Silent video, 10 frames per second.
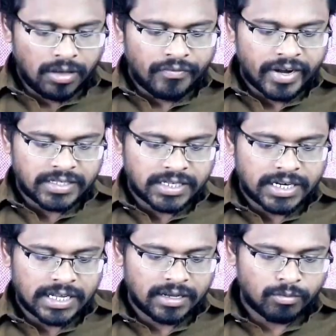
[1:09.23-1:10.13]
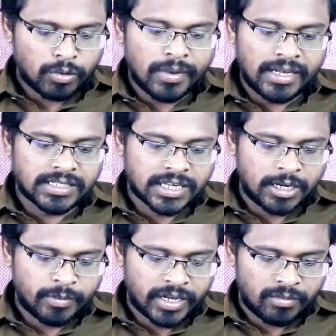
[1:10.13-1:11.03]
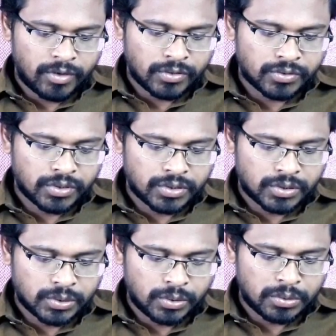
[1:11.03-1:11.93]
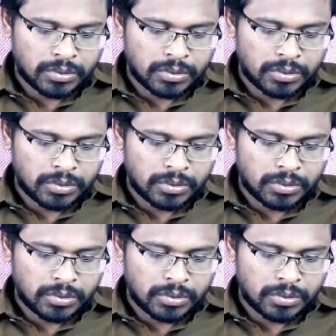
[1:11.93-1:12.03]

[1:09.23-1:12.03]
ఫ్రెండ్స్ ఇక్కడ మొబైల్ స్క్రీన్ పైన మీరు చూడొచ్చు